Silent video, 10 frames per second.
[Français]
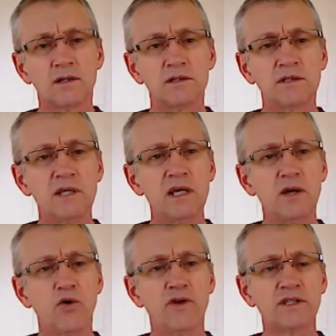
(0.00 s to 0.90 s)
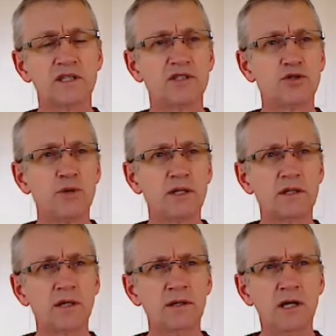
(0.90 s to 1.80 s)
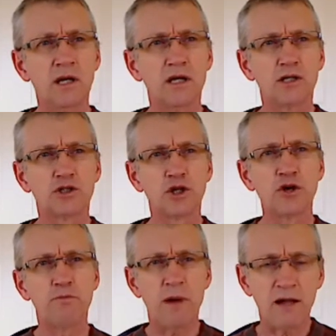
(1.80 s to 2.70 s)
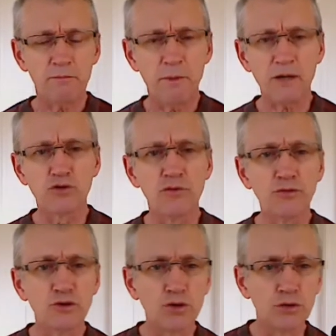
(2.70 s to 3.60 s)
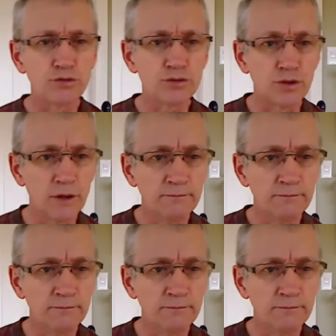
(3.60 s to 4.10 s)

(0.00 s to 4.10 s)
dit au verset 18, Je ne parle pas de vous tous,